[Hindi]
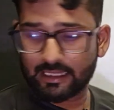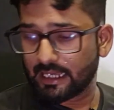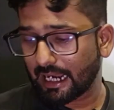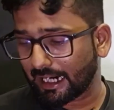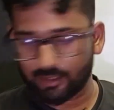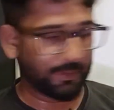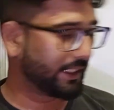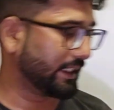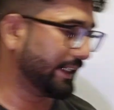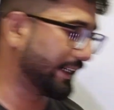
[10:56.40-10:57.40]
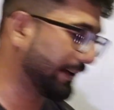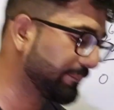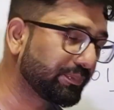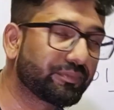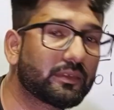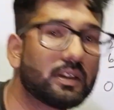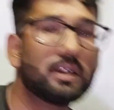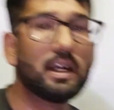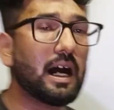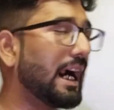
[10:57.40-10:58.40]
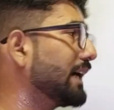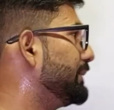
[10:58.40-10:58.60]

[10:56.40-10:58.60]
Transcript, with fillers: है आठ बिट का डेटा है आठ